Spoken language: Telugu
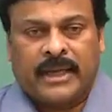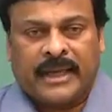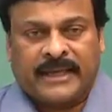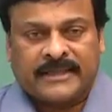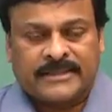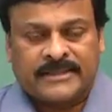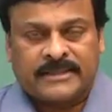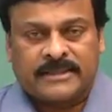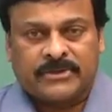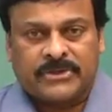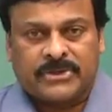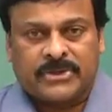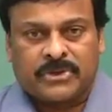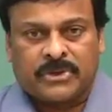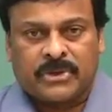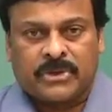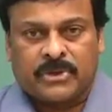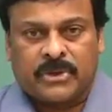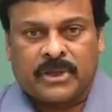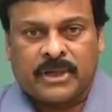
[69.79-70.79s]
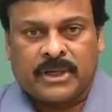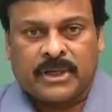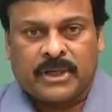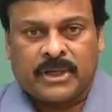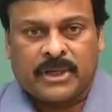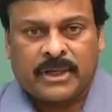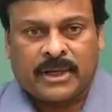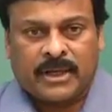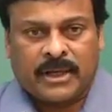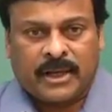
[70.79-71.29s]
ఎక్సర్సైజ్ విషయంలో కూడా
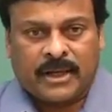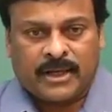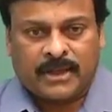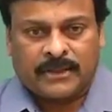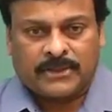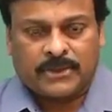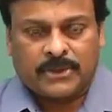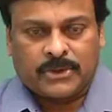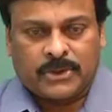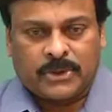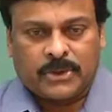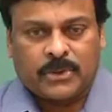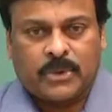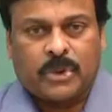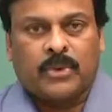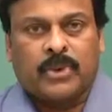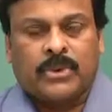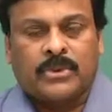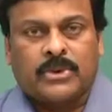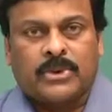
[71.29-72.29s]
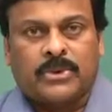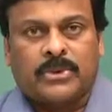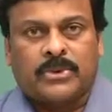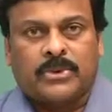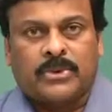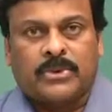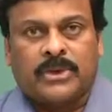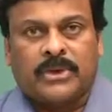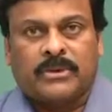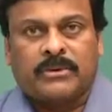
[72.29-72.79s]
నాకు ఎంతో చెదురు వాదుడుగా
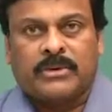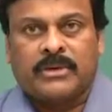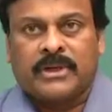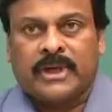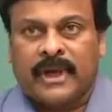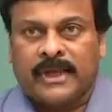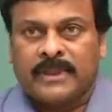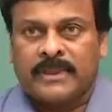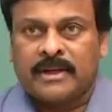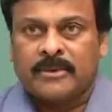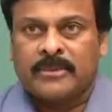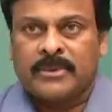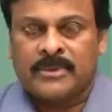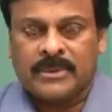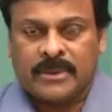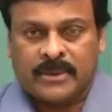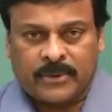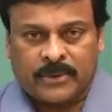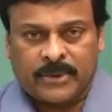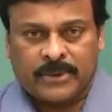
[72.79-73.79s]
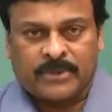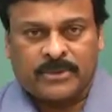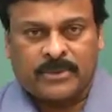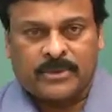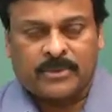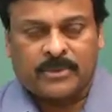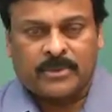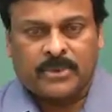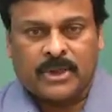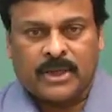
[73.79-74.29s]
ఉంటుండేవాడు ఈ హైదరాబాద్ నాకు కొత్త
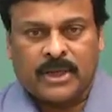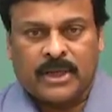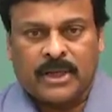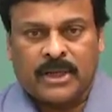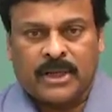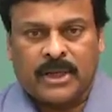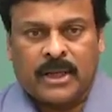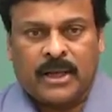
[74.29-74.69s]
అవటం మూలంగా